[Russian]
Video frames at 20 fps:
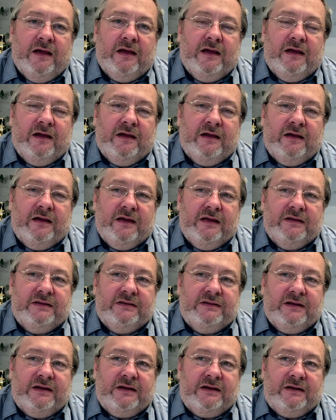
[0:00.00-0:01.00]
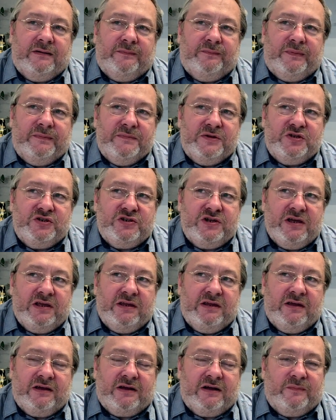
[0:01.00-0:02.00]
А, это
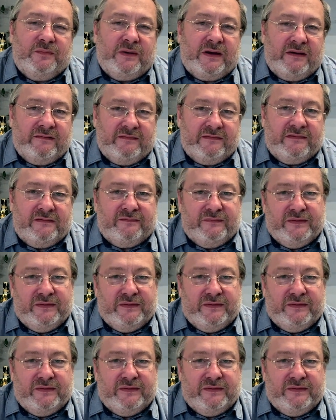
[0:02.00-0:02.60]
помещение, как правило, в